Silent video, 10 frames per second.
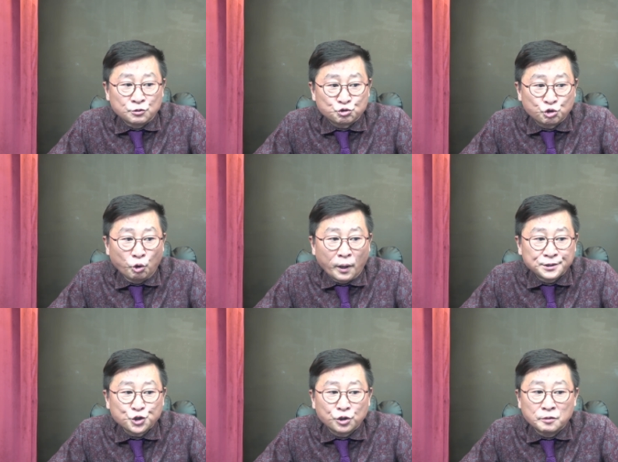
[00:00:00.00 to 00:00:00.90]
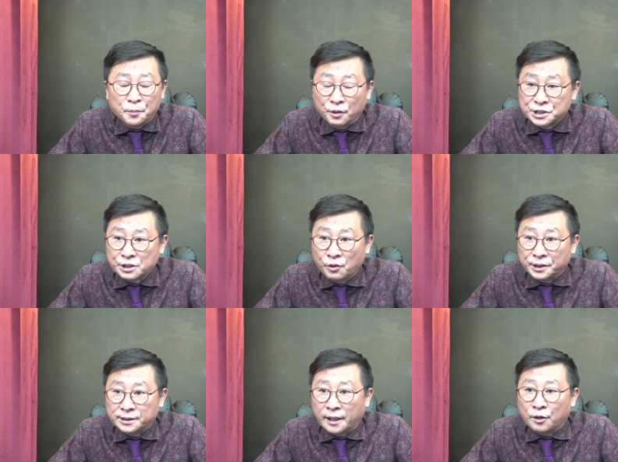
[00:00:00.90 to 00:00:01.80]
초환전을 펼치고
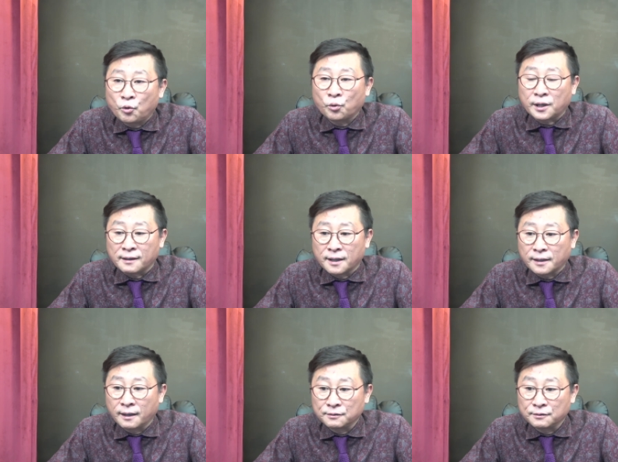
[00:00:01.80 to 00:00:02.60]
있다라고 강하게